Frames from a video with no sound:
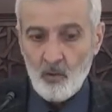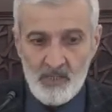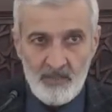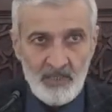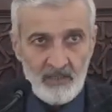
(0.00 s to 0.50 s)

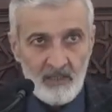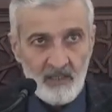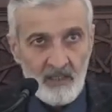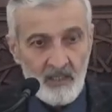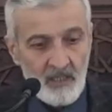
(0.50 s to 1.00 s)
O zaman
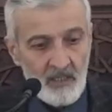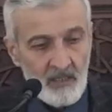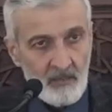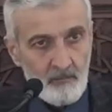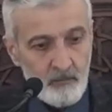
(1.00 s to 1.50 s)

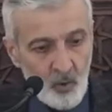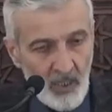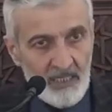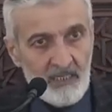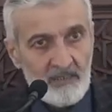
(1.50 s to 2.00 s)

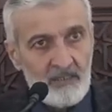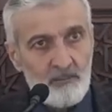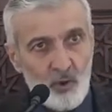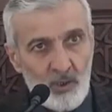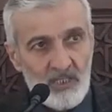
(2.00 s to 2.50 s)
bu
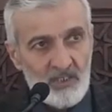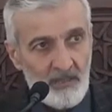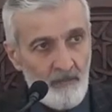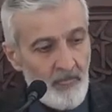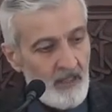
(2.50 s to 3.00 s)
ayetin
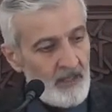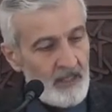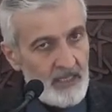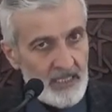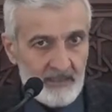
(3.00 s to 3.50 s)
böylece
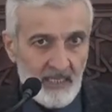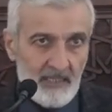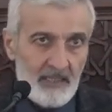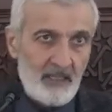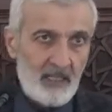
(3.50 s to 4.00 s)

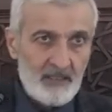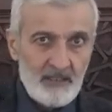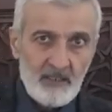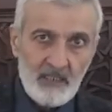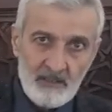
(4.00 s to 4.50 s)
erkekleri
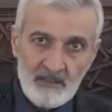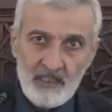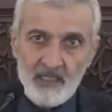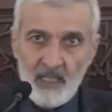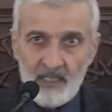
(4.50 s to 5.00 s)
ayrı,
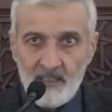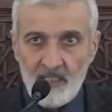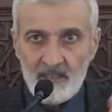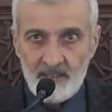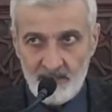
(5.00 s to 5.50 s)
kadınları ayrı
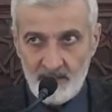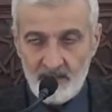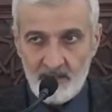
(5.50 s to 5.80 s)
ayrı